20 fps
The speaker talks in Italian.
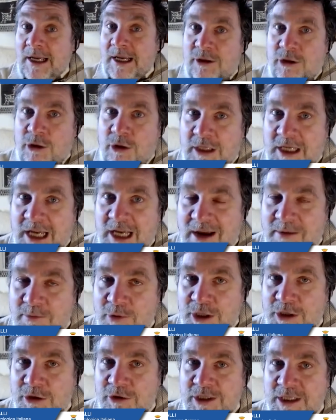Torniamo
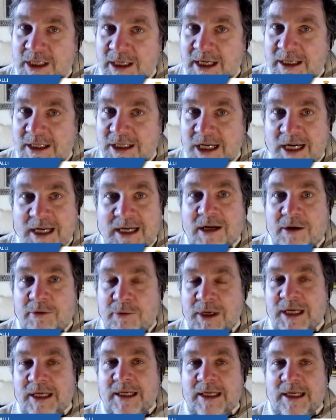ai nostri ghiacciai che
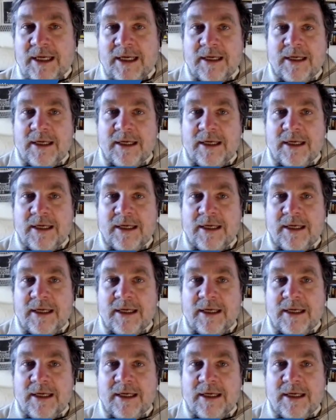quindi